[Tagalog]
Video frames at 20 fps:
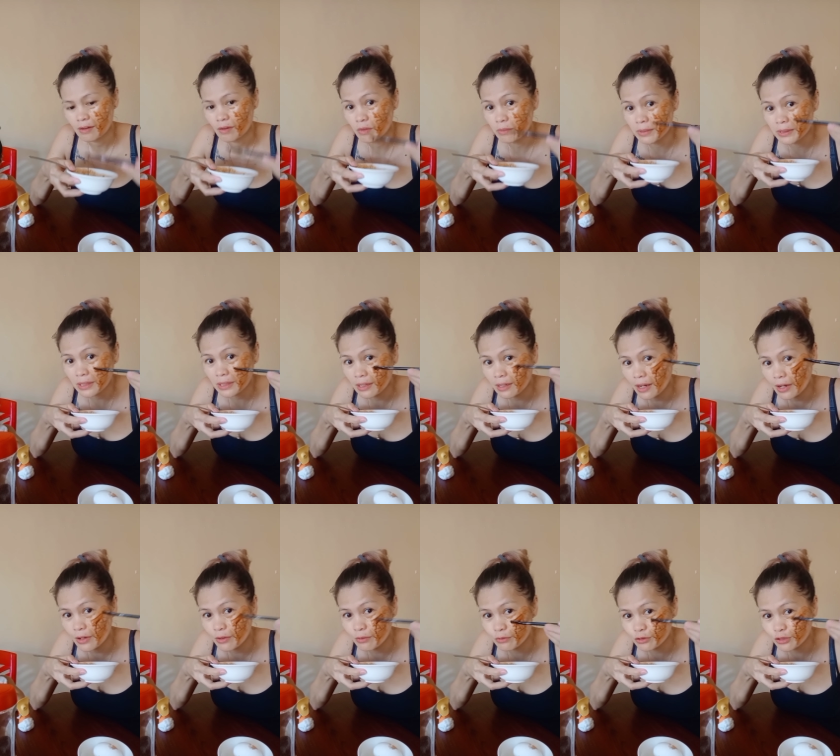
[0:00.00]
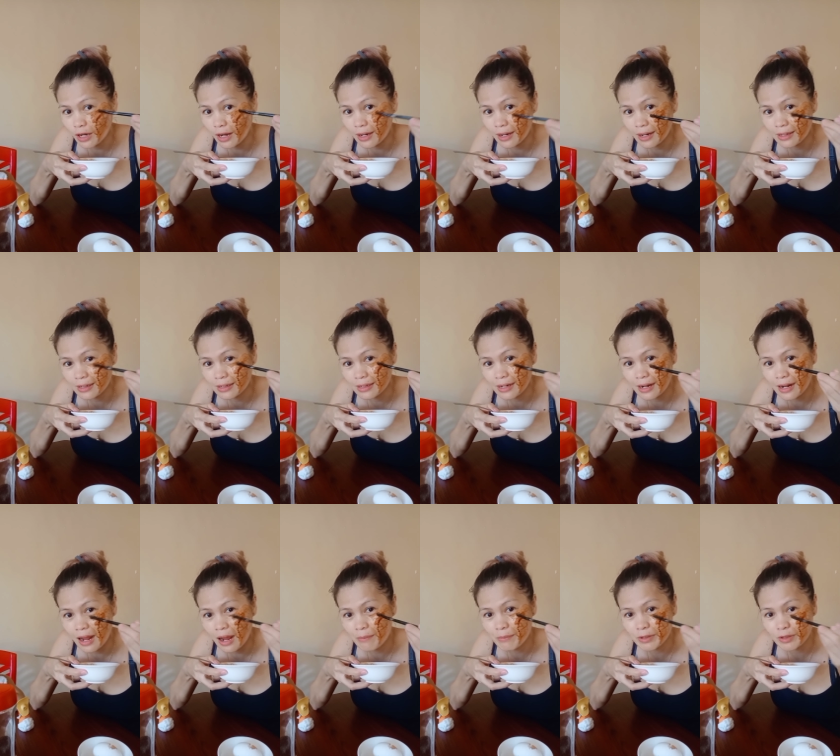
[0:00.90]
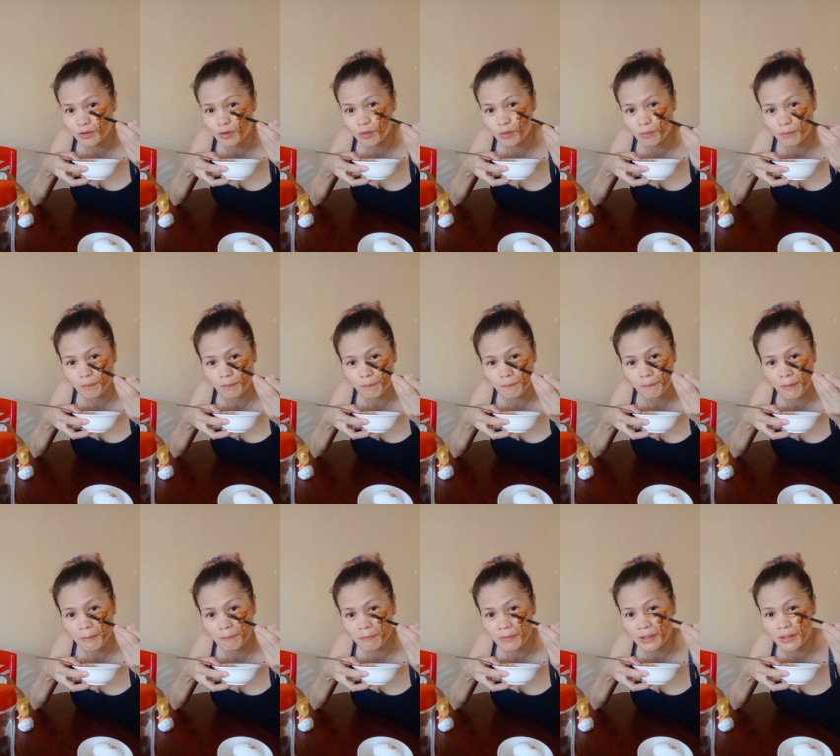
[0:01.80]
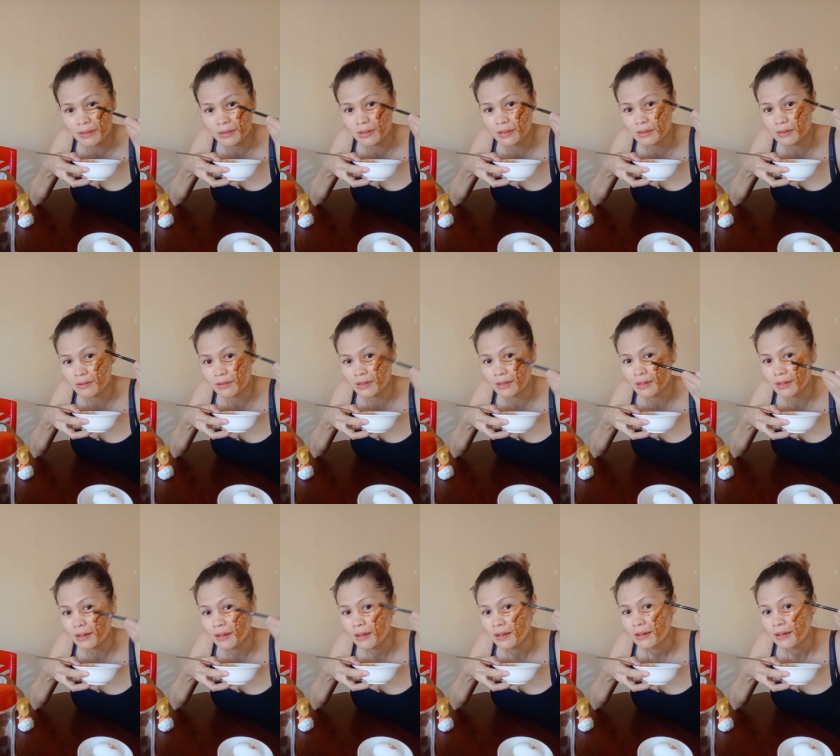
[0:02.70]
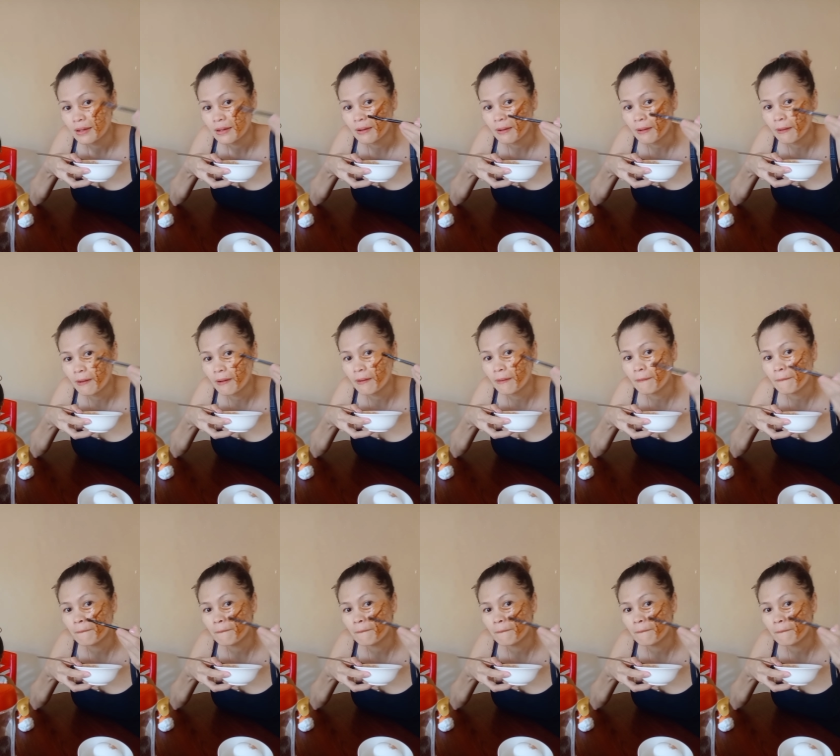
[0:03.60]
Or minsan nga yung kutsara lang ginagamit ko pang-blend dito eh. Yan.